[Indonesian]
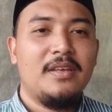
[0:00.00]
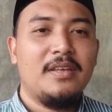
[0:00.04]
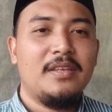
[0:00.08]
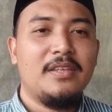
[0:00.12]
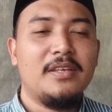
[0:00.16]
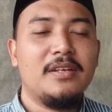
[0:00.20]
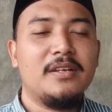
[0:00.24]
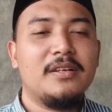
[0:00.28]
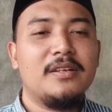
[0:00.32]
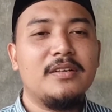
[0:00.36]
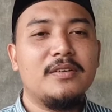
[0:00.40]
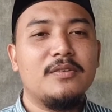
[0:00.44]

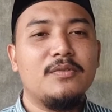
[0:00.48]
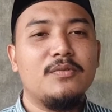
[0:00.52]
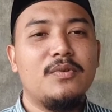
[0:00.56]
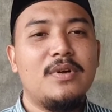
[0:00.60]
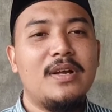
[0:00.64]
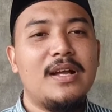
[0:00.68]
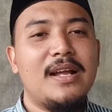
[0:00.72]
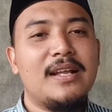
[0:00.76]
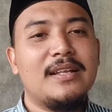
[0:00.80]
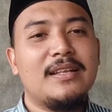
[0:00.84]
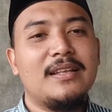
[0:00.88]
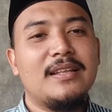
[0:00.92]
yang
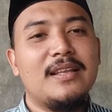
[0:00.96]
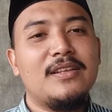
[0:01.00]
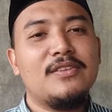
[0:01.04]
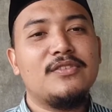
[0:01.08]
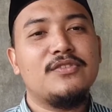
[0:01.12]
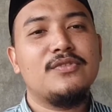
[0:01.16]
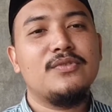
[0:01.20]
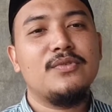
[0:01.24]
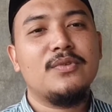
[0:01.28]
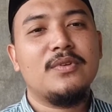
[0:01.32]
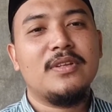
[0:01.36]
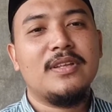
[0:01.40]
kedua adalah
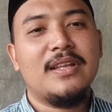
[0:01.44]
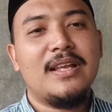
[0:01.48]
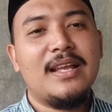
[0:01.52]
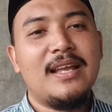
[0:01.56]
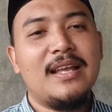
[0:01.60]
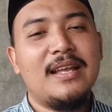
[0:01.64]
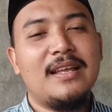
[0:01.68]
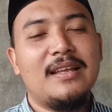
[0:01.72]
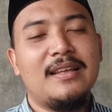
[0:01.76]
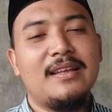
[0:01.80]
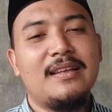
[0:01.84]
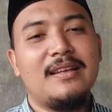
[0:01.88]

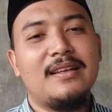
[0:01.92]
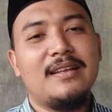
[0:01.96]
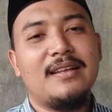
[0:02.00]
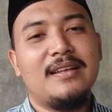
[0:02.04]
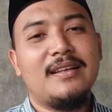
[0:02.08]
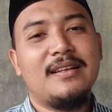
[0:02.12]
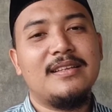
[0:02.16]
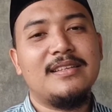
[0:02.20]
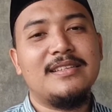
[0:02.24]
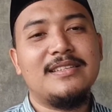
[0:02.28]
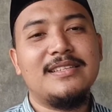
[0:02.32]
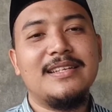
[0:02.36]
sunnah
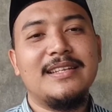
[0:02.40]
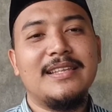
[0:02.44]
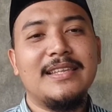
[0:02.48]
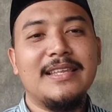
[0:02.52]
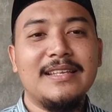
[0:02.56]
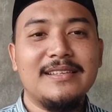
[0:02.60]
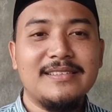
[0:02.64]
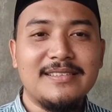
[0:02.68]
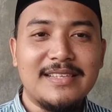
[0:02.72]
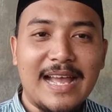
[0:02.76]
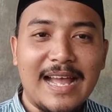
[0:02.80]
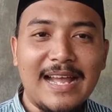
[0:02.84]

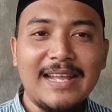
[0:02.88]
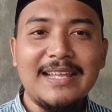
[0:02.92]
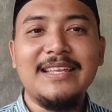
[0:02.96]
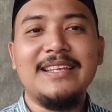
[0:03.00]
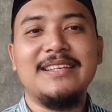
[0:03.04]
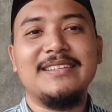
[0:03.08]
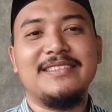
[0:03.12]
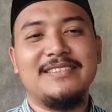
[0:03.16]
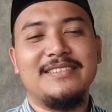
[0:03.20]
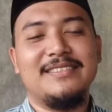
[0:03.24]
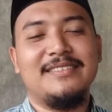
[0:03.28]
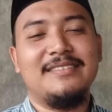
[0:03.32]
jenis
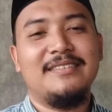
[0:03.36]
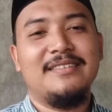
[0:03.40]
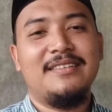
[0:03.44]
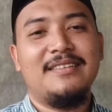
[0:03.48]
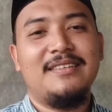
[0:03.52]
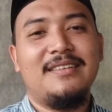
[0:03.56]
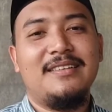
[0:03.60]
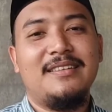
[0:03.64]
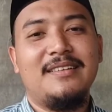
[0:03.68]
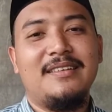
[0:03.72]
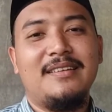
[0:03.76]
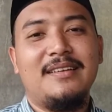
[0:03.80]
hadis.
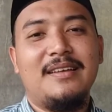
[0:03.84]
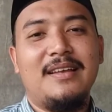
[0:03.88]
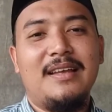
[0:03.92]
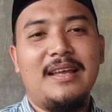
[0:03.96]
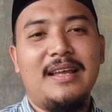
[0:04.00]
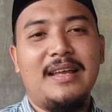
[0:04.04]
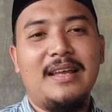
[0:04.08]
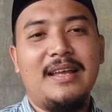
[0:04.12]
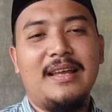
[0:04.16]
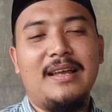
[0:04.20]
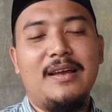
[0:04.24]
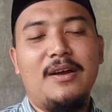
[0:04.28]

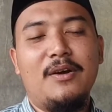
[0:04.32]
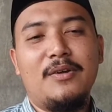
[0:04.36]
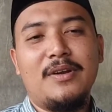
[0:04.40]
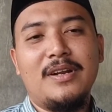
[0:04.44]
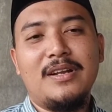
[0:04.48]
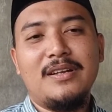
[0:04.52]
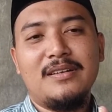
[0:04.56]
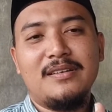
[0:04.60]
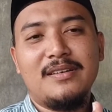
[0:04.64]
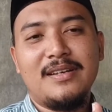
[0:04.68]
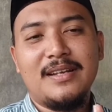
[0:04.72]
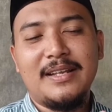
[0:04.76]
Nah,
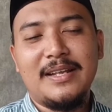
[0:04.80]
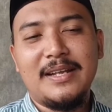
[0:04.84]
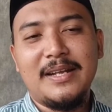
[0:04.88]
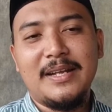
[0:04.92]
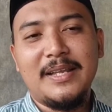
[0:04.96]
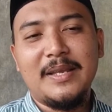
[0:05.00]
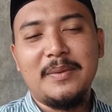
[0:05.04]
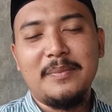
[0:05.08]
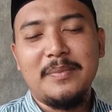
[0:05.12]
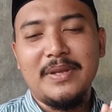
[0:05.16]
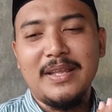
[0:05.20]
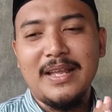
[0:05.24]
orang
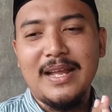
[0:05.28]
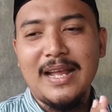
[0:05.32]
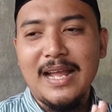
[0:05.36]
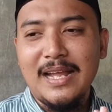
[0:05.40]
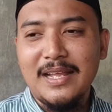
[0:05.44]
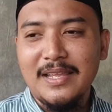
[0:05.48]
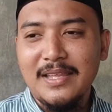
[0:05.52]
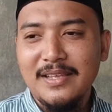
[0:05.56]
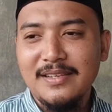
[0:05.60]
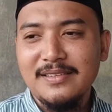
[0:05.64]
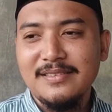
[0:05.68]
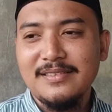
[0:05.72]
kadang-kadang bilang
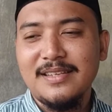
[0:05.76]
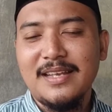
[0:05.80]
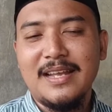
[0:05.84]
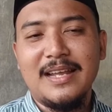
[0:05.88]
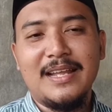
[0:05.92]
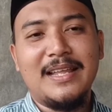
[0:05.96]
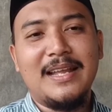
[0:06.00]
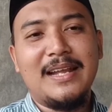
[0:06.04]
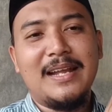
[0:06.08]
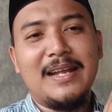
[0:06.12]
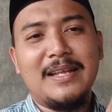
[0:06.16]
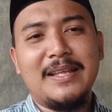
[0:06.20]
hadis,
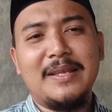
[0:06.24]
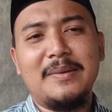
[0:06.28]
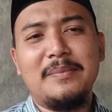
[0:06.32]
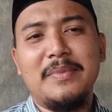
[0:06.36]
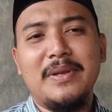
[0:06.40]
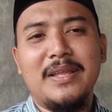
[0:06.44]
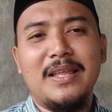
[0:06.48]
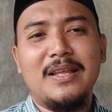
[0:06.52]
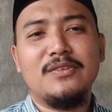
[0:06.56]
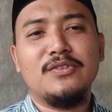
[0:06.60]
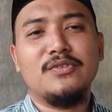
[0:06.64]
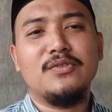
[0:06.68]
kadang-kadang
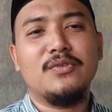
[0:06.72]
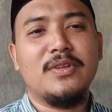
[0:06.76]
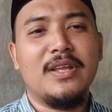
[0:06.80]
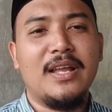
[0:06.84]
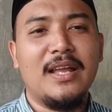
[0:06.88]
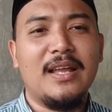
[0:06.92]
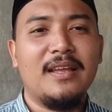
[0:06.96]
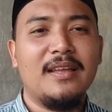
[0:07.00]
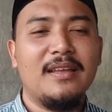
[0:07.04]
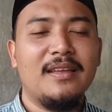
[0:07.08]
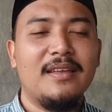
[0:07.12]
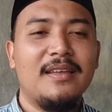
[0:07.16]
bilang
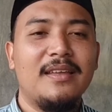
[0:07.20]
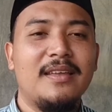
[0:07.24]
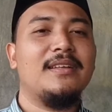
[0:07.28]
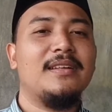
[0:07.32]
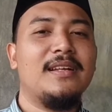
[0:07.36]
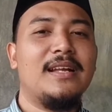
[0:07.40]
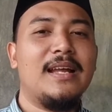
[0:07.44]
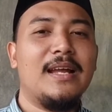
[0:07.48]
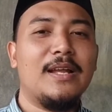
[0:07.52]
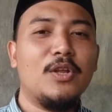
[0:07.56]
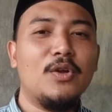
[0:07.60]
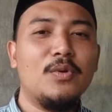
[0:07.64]
sunnah.
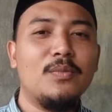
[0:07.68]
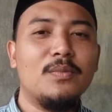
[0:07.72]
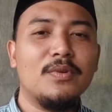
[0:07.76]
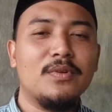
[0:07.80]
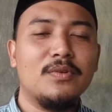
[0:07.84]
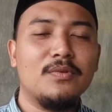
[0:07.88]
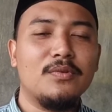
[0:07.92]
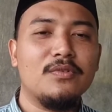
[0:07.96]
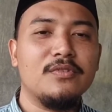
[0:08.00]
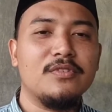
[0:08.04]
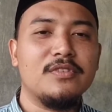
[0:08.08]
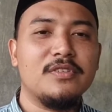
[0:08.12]
Kalau
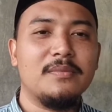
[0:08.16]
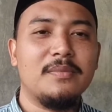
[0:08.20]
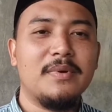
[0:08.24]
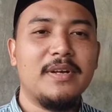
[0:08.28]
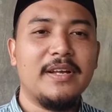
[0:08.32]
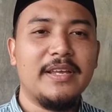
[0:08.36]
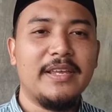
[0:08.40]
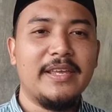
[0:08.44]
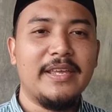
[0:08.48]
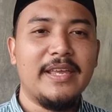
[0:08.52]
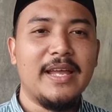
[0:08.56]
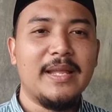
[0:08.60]
menurut
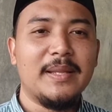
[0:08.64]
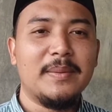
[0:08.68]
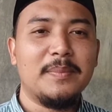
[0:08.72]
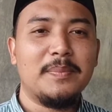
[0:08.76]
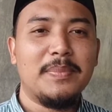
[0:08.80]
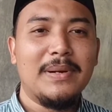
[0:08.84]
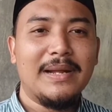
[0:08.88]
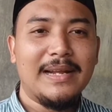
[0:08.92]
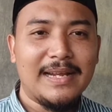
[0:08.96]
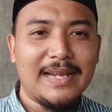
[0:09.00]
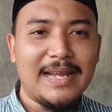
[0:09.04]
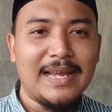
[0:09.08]
sebagian
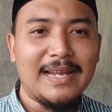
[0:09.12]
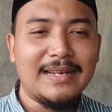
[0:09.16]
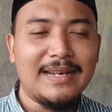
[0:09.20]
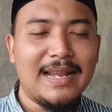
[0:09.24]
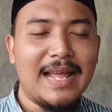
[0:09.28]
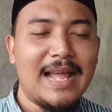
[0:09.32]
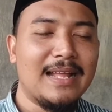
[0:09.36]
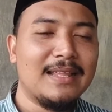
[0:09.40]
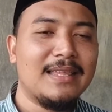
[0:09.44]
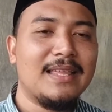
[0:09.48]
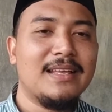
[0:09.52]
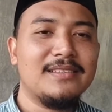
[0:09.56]
pakar
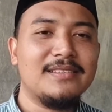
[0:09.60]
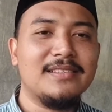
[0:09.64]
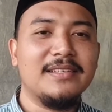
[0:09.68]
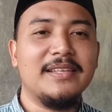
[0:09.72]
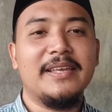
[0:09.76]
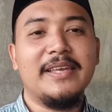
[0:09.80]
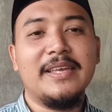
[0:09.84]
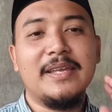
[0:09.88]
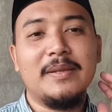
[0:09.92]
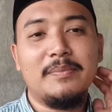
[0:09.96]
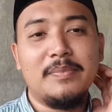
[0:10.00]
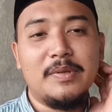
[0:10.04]
ada
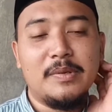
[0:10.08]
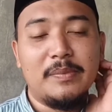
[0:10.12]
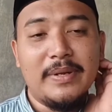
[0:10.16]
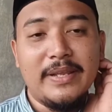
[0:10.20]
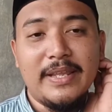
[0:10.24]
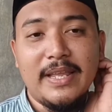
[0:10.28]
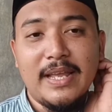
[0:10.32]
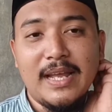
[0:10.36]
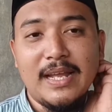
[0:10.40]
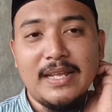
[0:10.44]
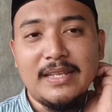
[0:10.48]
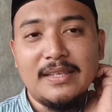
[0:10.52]
sedikit
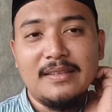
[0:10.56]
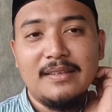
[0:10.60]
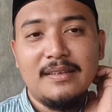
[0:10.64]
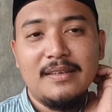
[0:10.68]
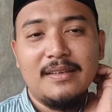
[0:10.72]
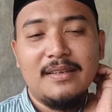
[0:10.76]
perbedaan.